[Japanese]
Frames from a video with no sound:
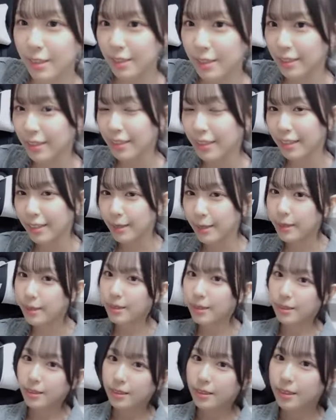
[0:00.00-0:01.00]
しい
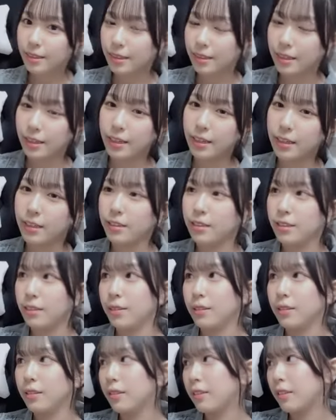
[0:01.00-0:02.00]
え
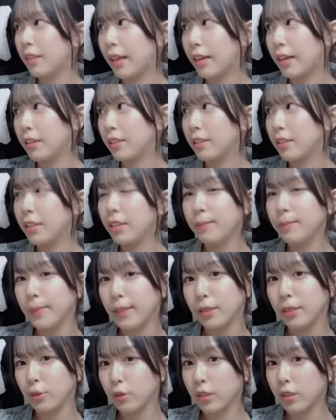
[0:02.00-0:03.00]
なんか
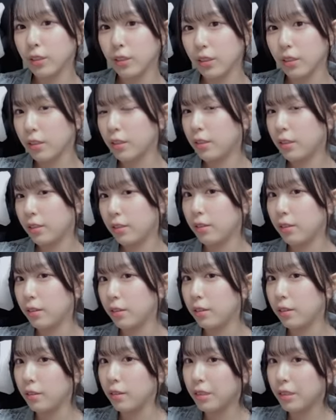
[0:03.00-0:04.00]
ゲーミングチェアしか